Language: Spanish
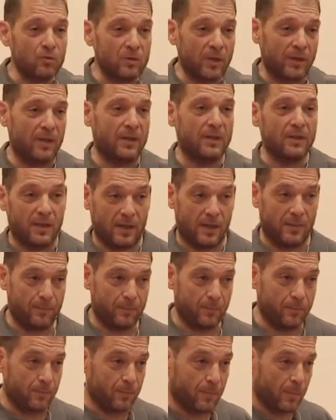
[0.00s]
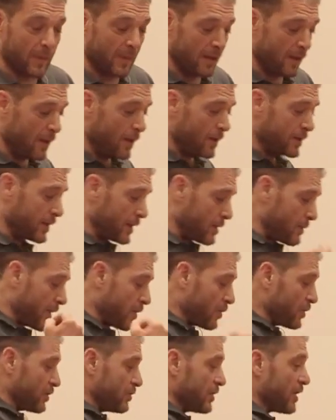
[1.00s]
ruta del día. Sin
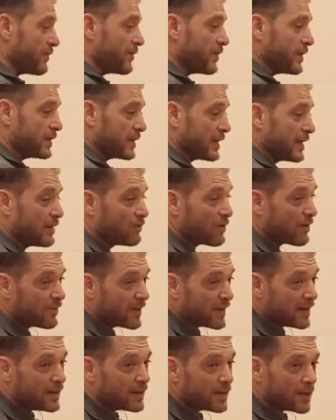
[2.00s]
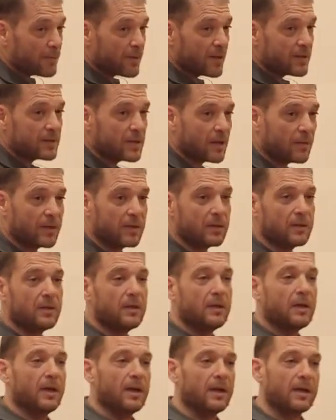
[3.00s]
embargo, tenía una, fe, tenía incrementable
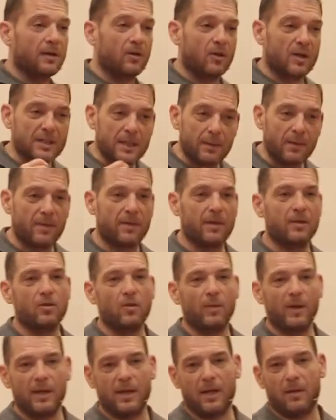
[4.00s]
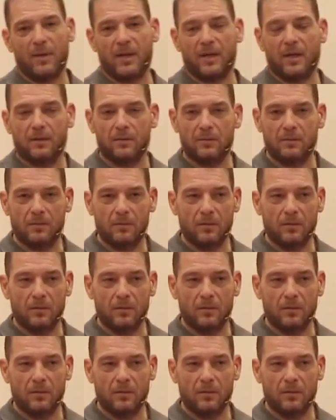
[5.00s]
en que lo que estaba haciendo valía la pena.